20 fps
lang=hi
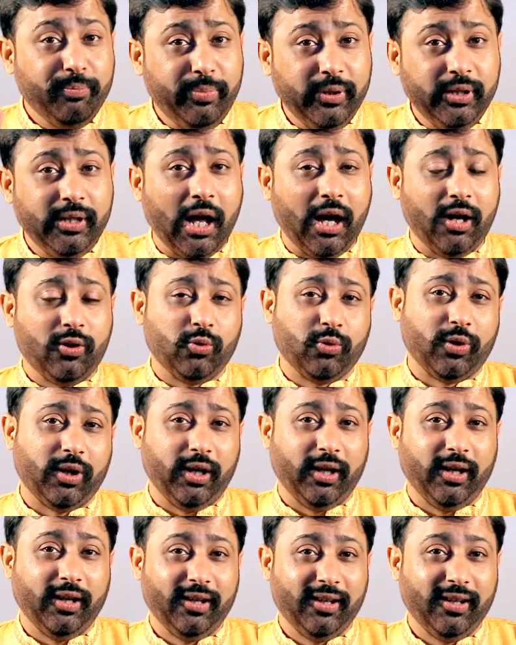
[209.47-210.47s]
बिना
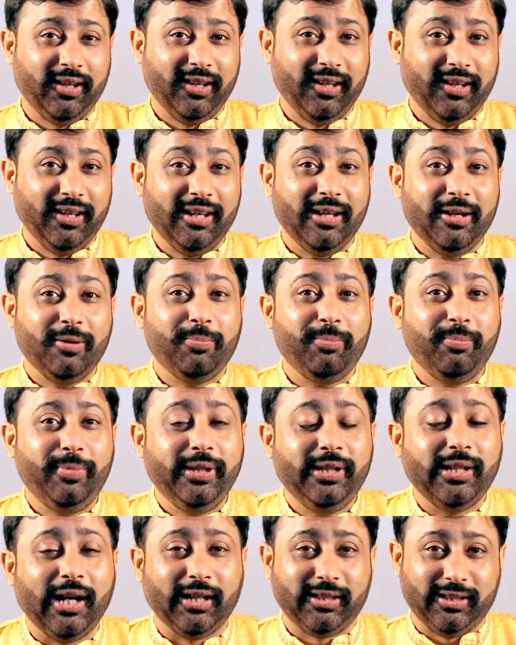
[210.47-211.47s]
रुके
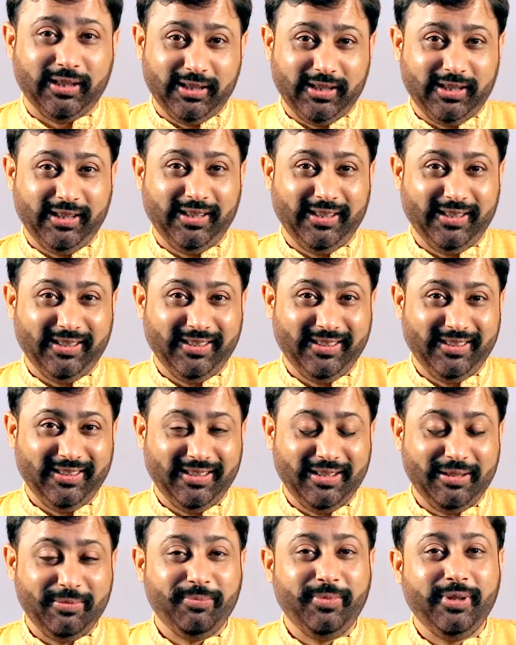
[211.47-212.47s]
बिना थके
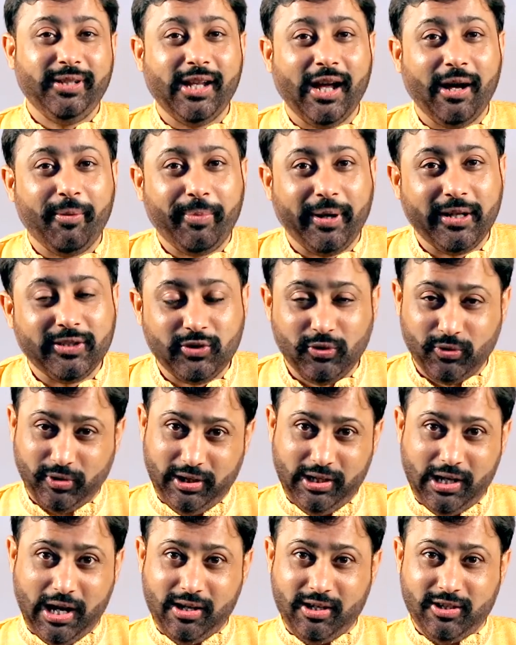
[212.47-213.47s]
बिना पैसों
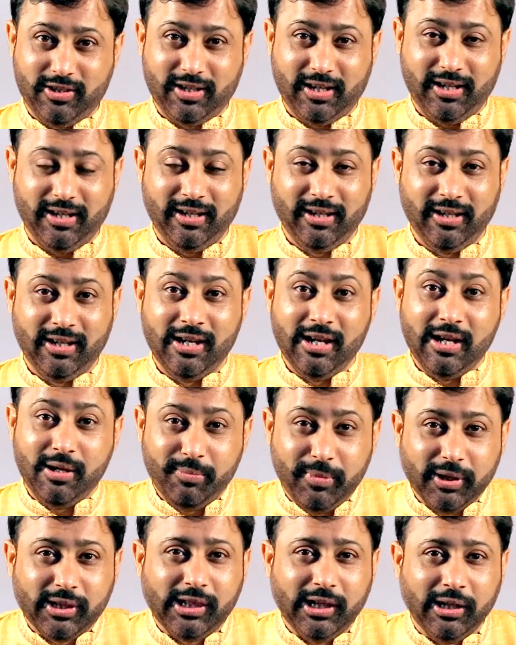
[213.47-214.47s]
के लालच के
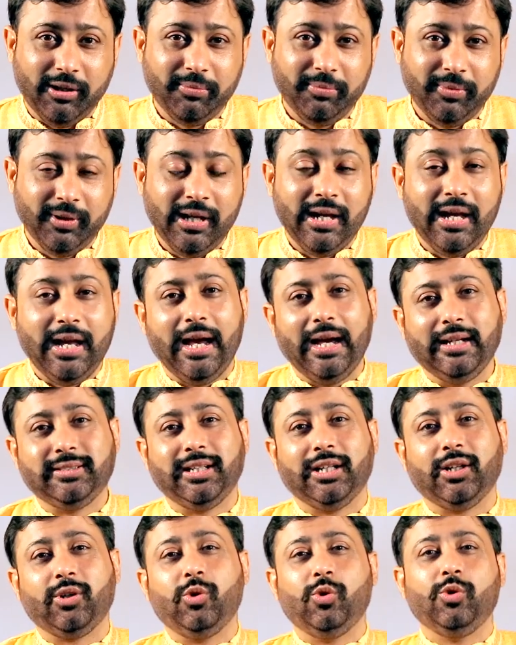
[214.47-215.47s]
मतलब
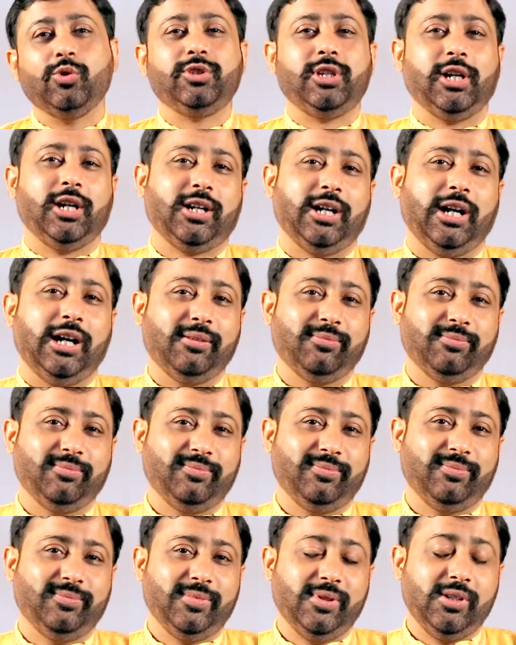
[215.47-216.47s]
ऐसा कौन सा काम
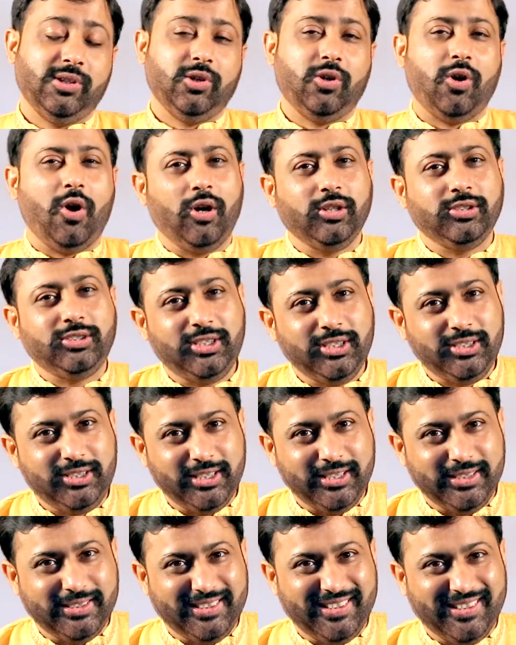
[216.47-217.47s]
कौन सी
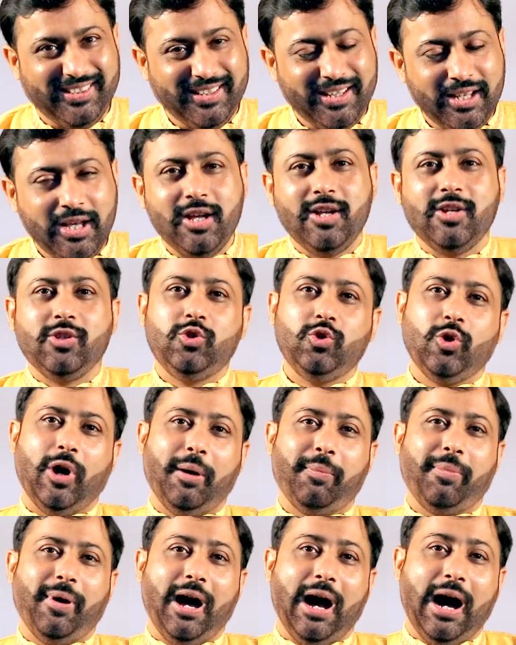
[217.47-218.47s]
चीज़ जो
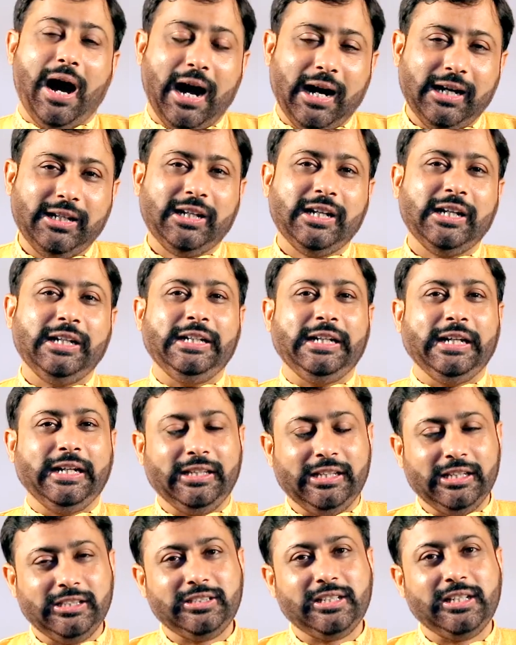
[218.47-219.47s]
आप आठ घंटे
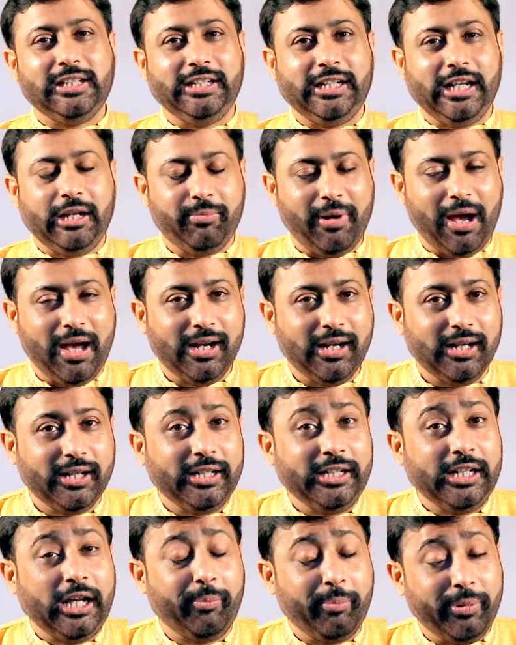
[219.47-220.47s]
दस घंटे बारह
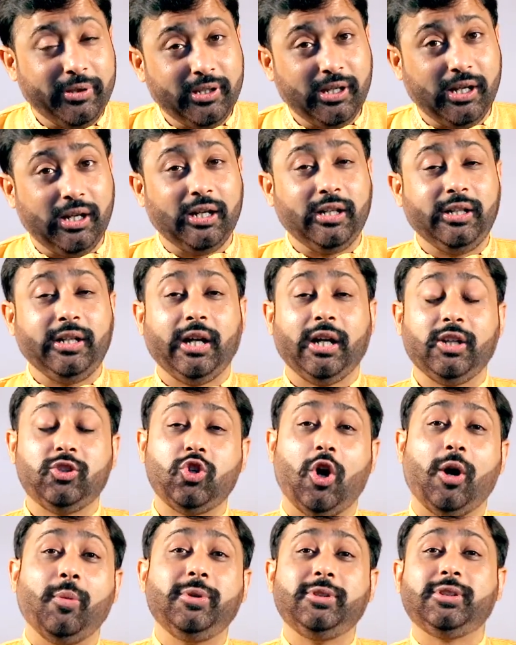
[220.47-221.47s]
घंटे पंद्रह घंटे या
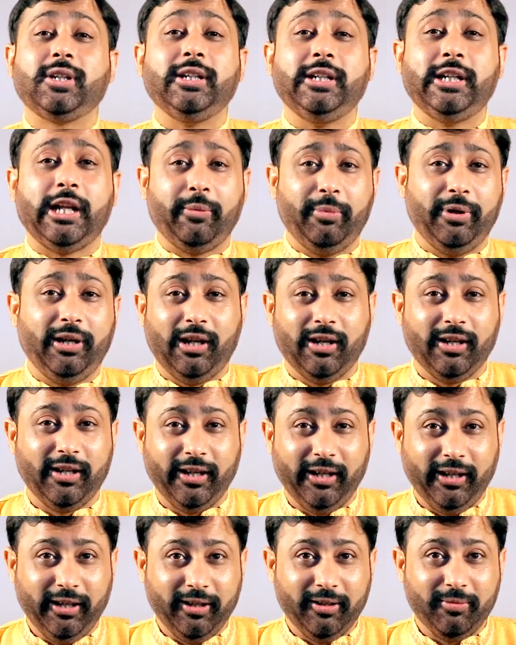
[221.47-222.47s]
चौबीस घंटे भी
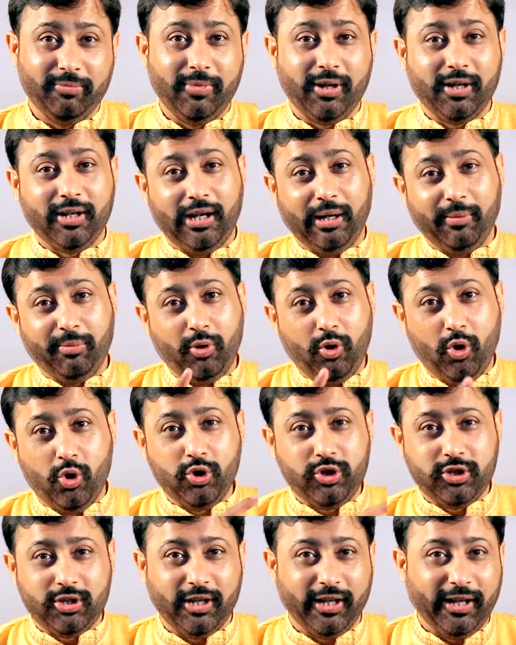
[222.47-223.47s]
करें मगर आप
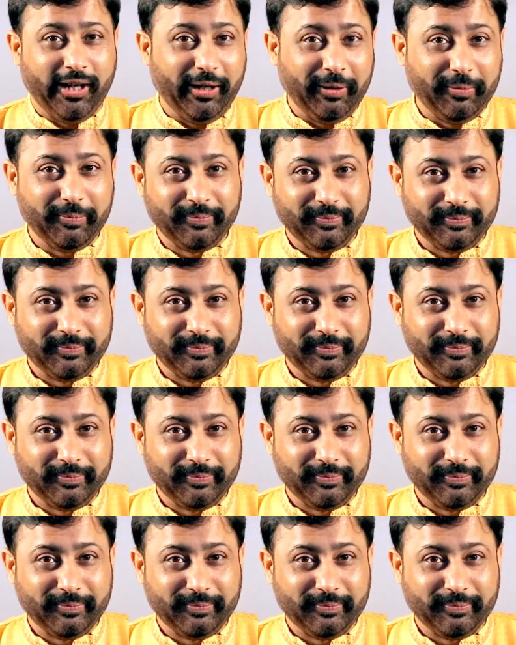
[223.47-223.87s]
खुश रहें